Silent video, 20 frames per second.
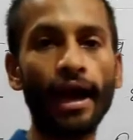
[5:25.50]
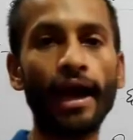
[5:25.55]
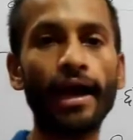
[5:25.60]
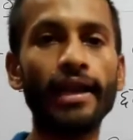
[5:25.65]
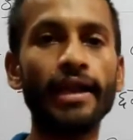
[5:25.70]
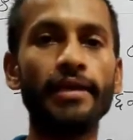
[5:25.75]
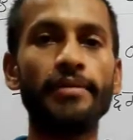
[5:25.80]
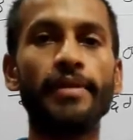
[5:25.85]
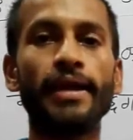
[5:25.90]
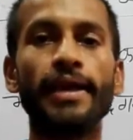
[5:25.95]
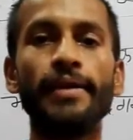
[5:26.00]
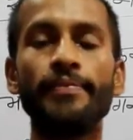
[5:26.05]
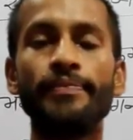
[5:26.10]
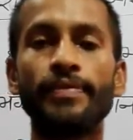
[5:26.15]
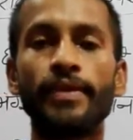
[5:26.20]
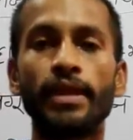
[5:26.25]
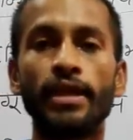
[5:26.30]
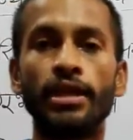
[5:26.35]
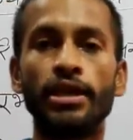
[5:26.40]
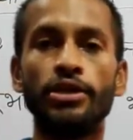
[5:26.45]
हाल ही में
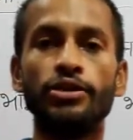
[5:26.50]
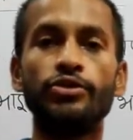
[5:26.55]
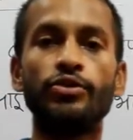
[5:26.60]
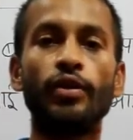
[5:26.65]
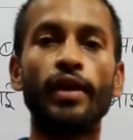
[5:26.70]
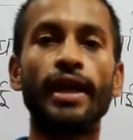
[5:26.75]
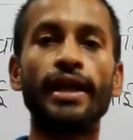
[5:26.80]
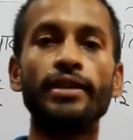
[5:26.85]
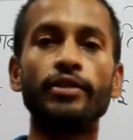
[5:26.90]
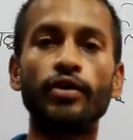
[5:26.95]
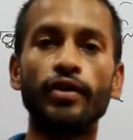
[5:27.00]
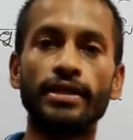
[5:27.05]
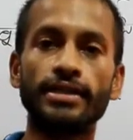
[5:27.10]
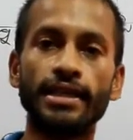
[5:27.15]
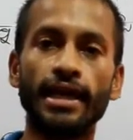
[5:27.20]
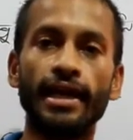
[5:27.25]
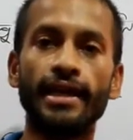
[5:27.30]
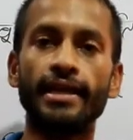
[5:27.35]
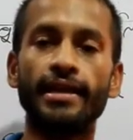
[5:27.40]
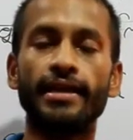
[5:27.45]
जुलाई
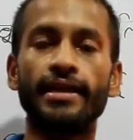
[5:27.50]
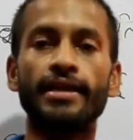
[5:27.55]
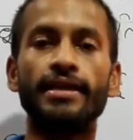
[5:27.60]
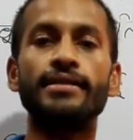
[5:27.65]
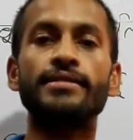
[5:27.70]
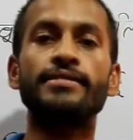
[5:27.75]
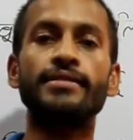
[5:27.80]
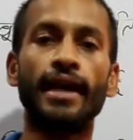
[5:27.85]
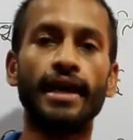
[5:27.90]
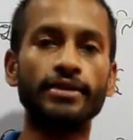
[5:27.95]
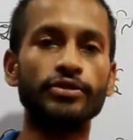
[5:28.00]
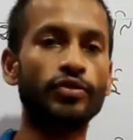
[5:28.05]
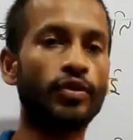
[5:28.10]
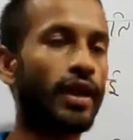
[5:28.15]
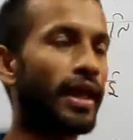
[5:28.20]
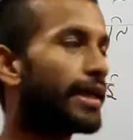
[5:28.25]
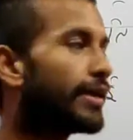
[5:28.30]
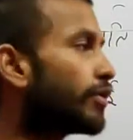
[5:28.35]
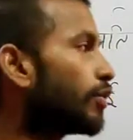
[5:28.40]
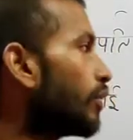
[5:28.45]
2021 सात
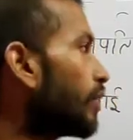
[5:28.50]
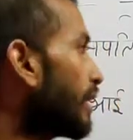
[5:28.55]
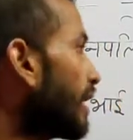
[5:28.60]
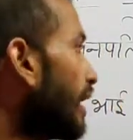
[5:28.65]
जुलाई को